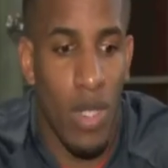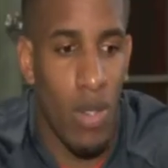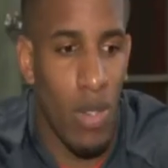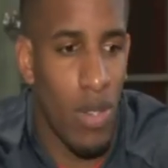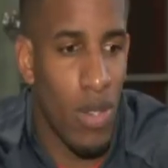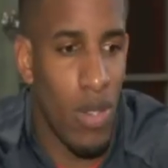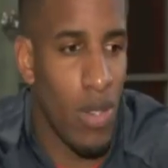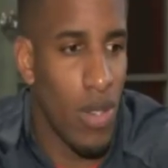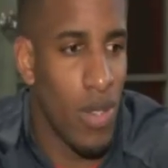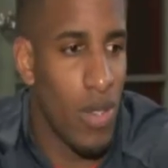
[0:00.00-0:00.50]

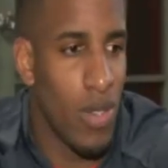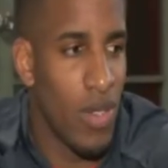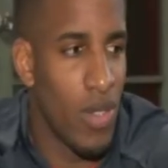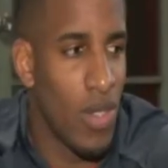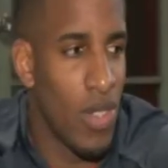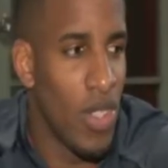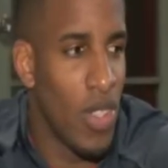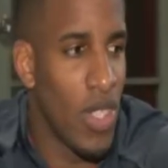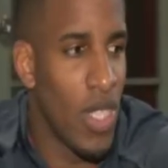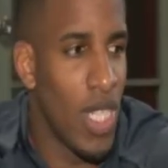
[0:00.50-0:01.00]
Bueno,
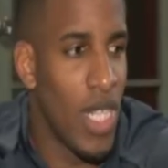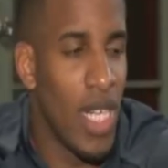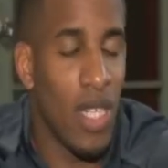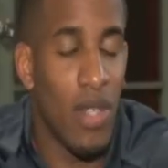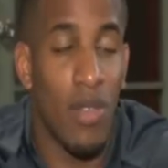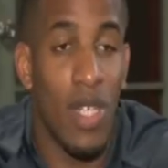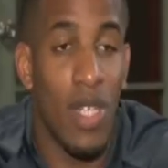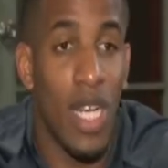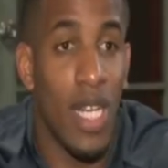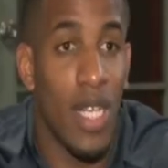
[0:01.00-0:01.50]
Dios
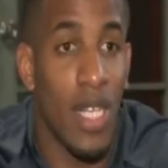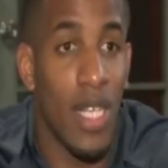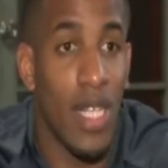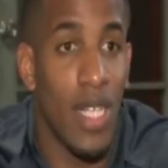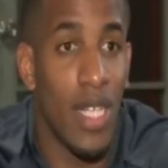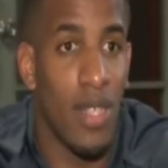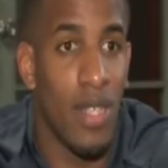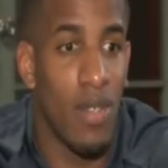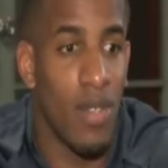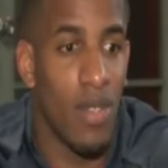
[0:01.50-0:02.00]
quiera que una
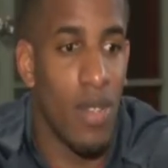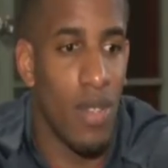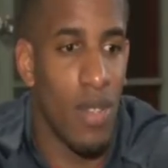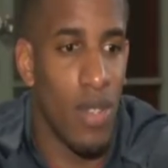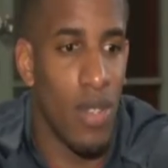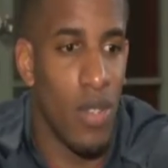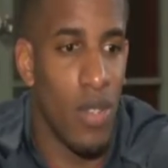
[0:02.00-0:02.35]
alegría, ¿no?